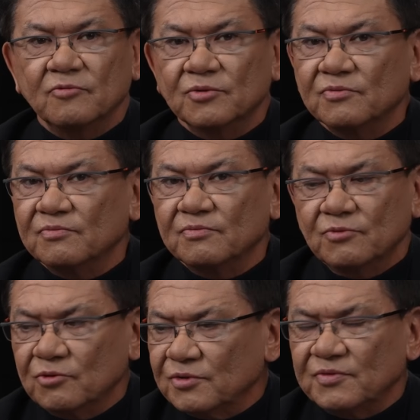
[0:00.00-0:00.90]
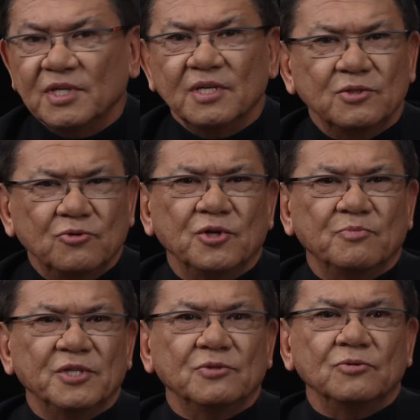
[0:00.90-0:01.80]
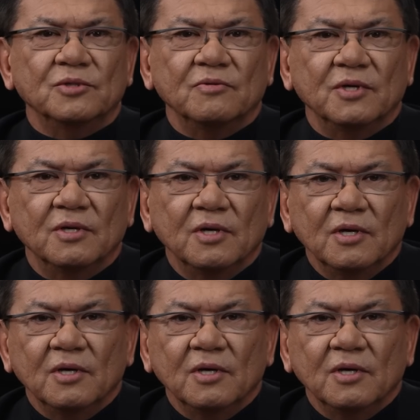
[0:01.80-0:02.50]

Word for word: Вот, то есть вся история присутствия